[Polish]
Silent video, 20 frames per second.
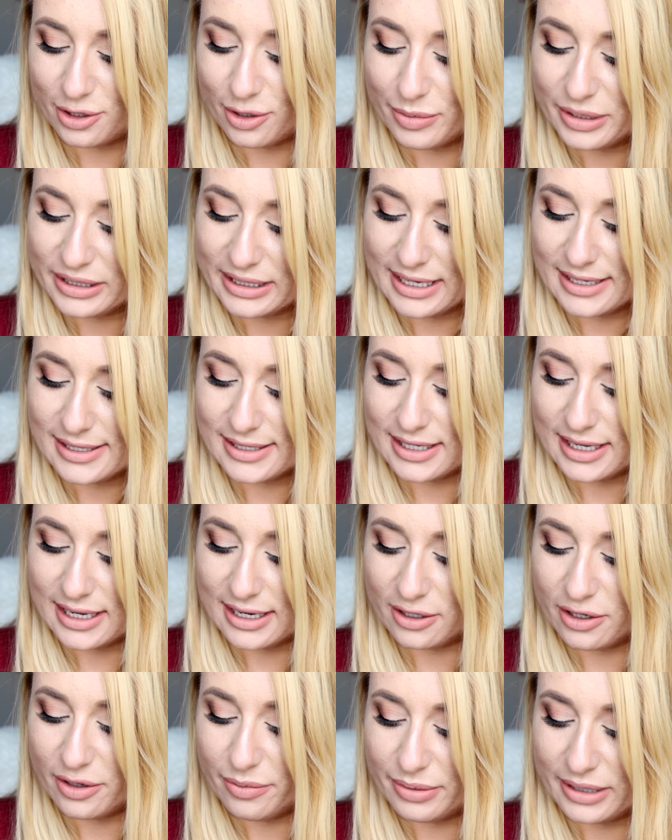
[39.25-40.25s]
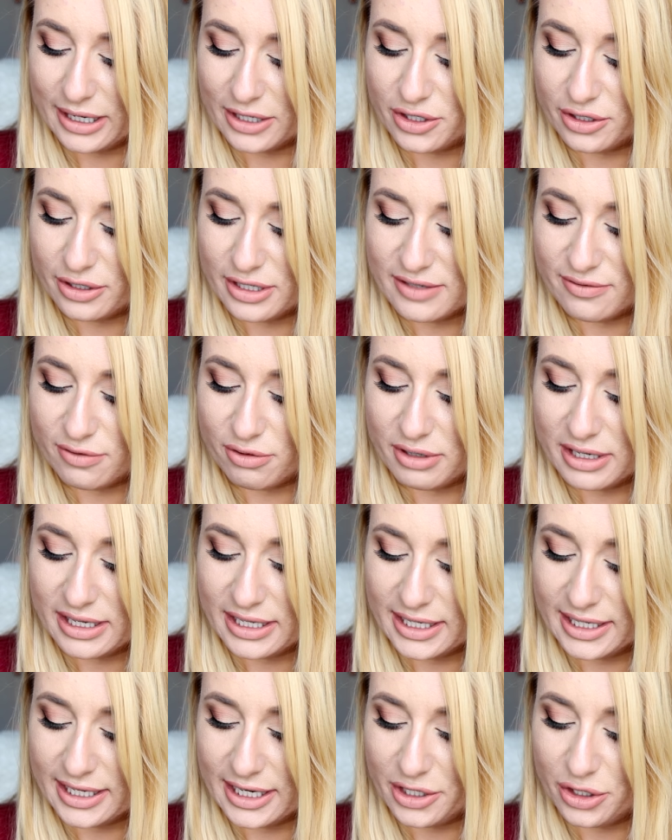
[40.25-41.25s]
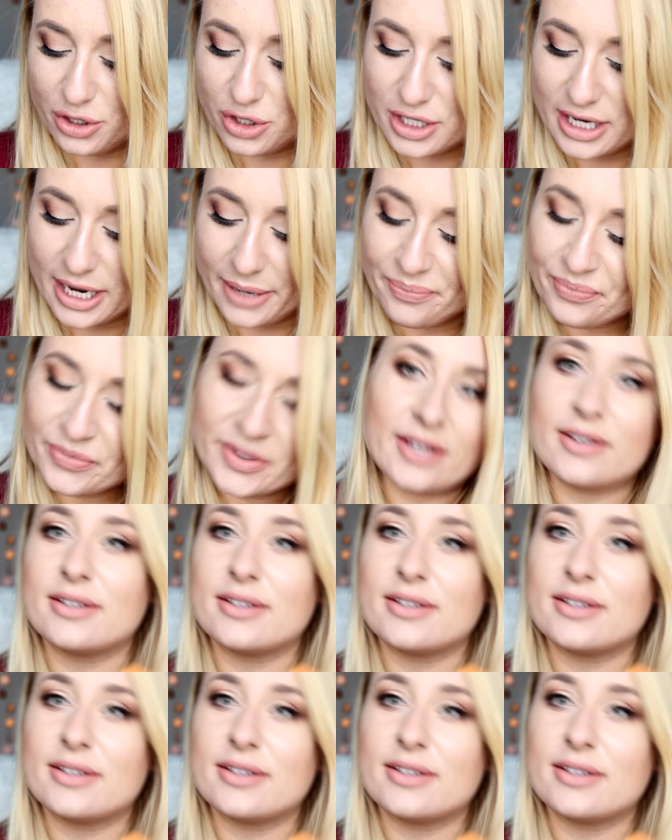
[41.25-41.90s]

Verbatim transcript: domyta jest ta gąbka, czy to jest w ogóle higieniczne.